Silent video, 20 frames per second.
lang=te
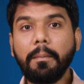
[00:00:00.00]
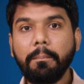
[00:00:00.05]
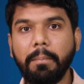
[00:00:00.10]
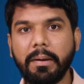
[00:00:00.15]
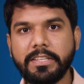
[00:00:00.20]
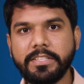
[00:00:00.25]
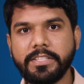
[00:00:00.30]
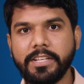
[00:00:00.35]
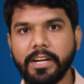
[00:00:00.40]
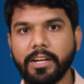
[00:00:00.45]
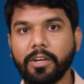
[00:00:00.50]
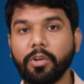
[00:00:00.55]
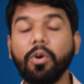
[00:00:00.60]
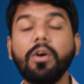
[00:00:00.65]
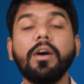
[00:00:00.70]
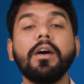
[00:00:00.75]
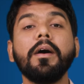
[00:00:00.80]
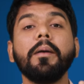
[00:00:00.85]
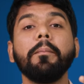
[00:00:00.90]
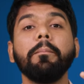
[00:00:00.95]
ఆ
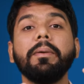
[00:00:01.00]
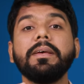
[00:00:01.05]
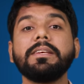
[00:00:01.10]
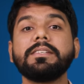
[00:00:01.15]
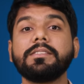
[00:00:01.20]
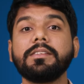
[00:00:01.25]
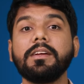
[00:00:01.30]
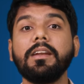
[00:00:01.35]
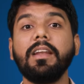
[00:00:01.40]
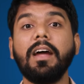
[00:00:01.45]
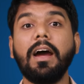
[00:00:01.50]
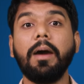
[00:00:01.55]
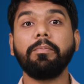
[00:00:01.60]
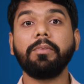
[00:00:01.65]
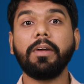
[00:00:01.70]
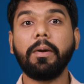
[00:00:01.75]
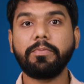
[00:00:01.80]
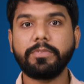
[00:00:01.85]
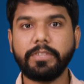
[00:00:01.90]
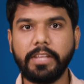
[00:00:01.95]
బడ్జెట్లో బెస్ట్
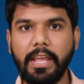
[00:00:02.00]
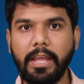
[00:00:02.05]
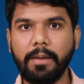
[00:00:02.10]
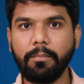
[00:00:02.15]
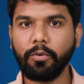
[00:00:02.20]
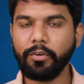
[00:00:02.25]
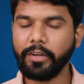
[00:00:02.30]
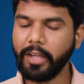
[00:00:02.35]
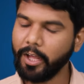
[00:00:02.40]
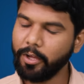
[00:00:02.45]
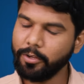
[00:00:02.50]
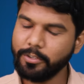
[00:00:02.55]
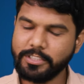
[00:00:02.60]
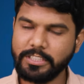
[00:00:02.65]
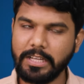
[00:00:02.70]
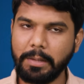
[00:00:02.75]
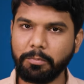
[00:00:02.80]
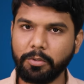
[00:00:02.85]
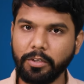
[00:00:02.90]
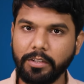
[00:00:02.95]
ల్యాప్టాప్స్ ఏమున్నాయో
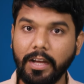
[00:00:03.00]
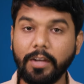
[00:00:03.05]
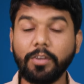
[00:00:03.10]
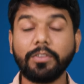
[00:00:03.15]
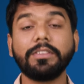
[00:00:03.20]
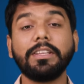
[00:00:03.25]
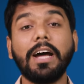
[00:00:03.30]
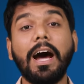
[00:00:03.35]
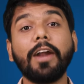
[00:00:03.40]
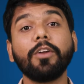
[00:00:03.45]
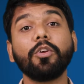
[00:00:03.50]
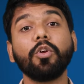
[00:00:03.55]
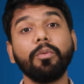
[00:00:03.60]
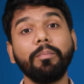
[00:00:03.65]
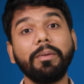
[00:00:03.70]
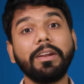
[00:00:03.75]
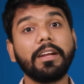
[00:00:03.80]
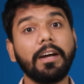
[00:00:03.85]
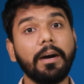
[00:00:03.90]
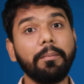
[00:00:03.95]
చెప్తున్నాను దాంట్లో
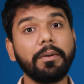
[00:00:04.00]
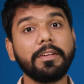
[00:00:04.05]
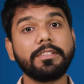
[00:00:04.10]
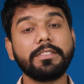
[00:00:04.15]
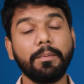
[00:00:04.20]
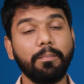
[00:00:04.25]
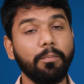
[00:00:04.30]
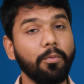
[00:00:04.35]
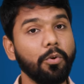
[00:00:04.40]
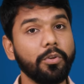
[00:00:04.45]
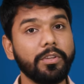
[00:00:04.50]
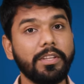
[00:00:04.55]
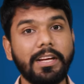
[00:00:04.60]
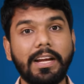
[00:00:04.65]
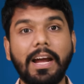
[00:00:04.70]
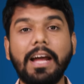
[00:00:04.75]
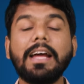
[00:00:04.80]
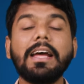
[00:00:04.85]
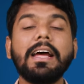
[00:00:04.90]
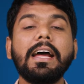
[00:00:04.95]
మీరు గమనిస్తే
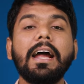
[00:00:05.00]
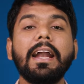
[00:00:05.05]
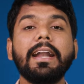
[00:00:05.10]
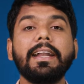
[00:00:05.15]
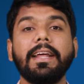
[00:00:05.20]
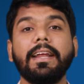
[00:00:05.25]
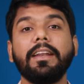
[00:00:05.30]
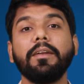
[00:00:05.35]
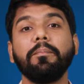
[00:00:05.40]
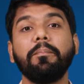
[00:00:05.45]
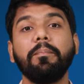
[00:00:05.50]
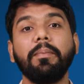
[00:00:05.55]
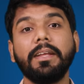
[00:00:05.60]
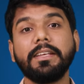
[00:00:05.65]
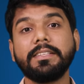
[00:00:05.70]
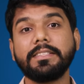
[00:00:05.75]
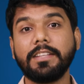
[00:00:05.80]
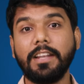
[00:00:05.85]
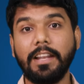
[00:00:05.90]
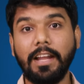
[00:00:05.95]
పూర్తిగా టెన్
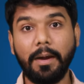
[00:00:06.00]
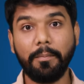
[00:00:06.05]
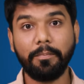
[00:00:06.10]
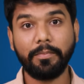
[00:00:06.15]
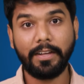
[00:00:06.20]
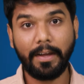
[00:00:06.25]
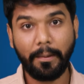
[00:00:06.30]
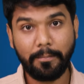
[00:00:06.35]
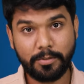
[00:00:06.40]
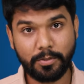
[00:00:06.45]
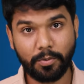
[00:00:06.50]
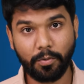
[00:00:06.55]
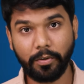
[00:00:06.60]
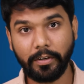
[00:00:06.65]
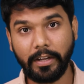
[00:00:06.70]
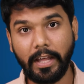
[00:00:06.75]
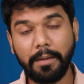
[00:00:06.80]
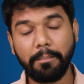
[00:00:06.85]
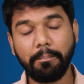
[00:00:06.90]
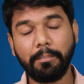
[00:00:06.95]
ప్లస్ ల్యాప్టాప్స్
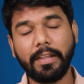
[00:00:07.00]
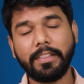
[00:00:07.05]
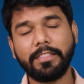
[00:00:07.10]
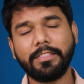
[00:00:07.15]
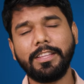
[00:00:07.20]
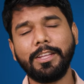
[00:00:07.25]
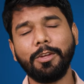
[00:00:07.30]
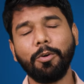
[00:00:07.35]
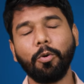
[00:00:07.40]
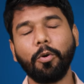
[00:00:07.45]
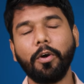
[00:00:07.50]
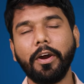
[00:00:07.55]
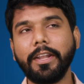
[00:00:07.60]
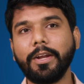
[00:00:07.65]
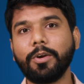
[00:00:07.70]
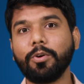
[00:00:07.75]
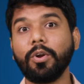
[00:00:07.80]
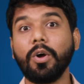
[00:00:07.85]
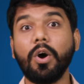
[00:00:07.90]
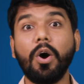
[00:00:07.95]
ఉన్నాయి ప్రతి
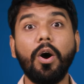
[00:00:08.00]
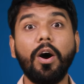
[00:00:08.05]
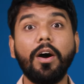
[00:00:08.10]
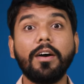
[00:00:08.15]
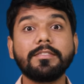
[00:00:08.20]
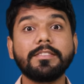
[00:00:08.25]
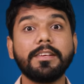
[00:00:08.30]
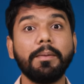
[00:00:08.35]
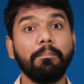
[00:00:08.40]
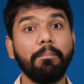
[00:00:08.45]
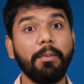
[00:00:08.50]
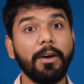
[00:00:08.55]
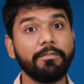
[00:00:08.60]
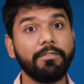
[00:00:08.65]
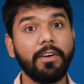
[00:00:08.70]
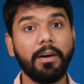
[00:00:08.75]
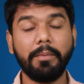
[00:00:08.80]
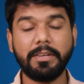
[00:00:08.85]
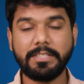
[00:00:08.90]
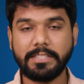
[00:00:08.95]
ఒక్కటి కూడా ఆసమ్
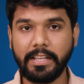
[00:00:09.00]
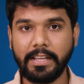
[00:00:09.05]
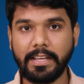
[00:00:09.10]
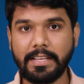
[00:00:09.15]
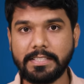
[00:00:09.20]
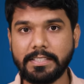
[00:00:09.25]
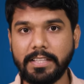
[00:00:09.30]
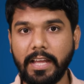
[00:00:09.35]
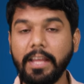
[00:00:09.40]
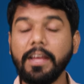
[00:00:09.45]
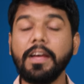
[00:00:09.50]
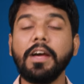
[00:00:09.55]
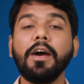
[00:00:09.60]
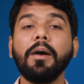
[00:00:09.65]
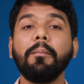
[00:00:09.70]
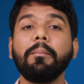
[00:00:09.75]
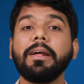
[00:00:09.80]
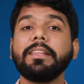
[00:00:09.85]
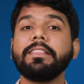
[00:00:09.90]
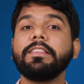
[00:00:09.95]
పర్ఫార్మెన్స్ని ఇస్తాయి
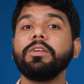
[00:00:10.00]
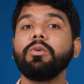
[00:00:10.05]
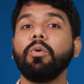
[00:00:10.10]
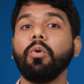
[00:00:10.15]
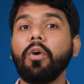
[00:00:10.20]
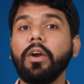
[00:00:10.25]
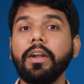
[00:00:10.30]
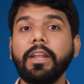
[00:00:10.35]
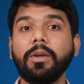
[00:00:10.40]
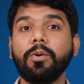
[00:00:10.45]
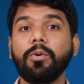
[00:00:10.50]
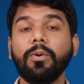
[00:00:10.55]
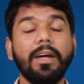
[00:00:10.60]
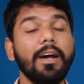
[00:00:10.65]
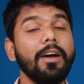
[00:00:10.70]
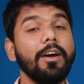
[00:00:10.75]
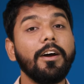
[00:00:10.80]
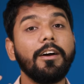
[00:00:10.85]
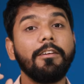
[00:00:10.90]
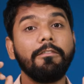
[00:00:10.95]
ప్రతి ఒక్కటి
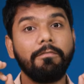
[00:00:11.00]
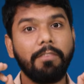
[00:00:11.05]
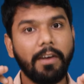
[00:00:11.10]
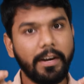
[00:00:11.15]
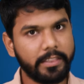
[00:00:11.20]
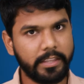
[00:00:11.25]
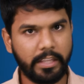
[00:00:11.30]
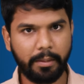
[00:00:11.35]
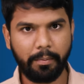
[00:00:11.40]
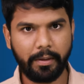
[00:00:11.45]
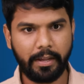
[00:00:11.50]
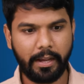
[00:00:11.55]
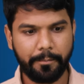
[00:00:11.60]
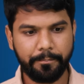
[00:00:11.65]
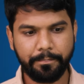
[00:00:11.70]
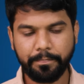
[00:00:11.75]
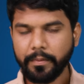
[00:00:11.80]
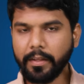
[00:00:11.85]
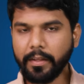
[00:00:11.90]
కూడా వర్తిబయ